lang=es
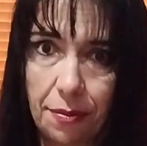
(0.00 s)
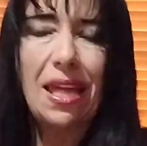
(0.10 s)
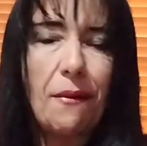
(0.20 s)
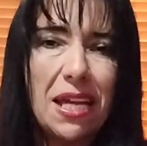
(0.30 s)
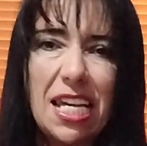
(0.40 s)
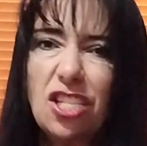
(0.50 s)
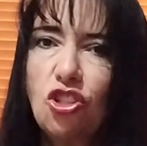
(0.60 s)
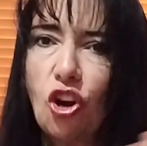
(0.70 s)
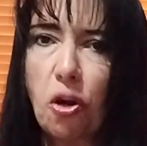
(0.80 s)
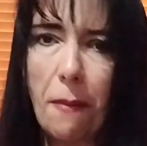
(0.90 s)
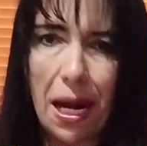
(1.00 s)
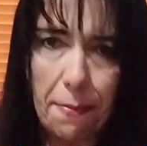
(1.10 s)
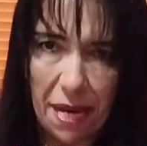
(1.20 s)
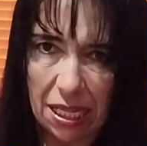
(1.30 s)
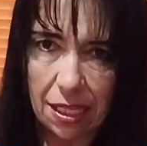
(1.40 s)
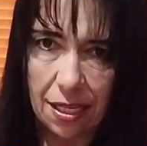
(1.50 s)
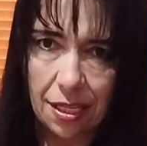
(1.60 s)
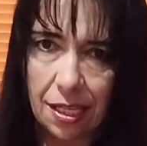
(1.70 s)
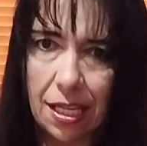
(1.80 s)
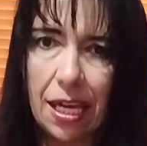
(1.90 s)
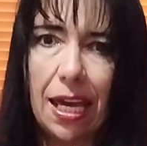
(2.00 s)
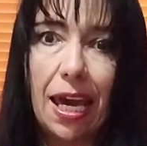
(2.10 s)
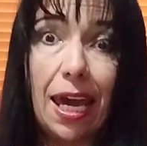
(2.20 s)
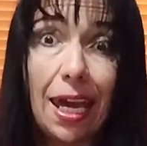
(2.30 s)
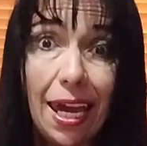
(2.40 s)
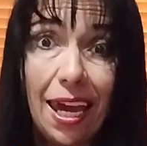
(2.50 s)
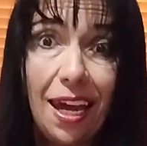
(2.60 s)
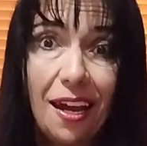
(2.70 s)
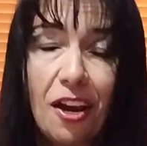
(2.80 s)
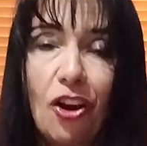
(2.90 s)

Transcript: Te bañas normalmente y